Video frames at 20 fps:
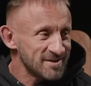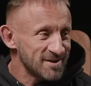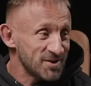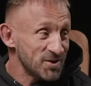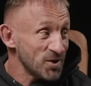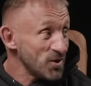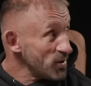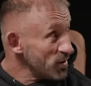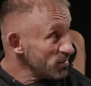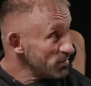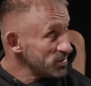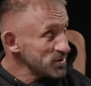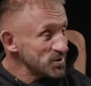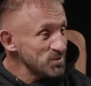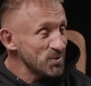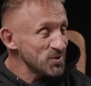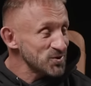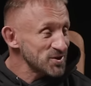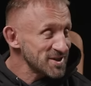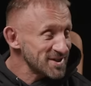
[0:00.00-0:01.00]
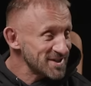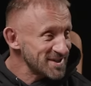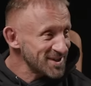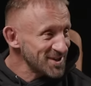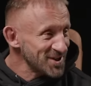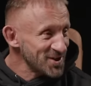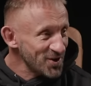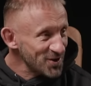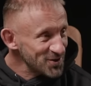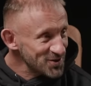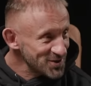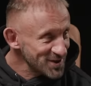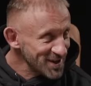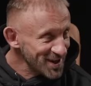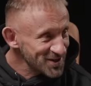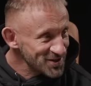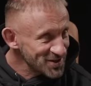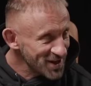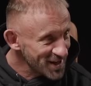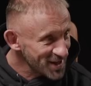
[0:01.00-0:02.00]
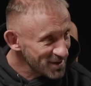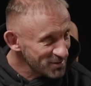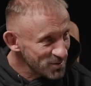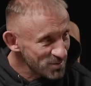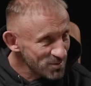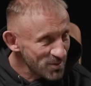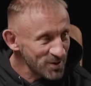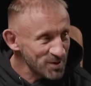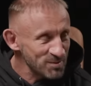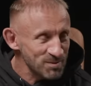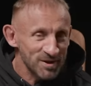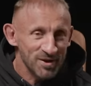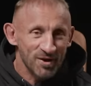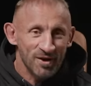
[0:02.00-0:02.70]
kto być może z tych gości na ścianie był moim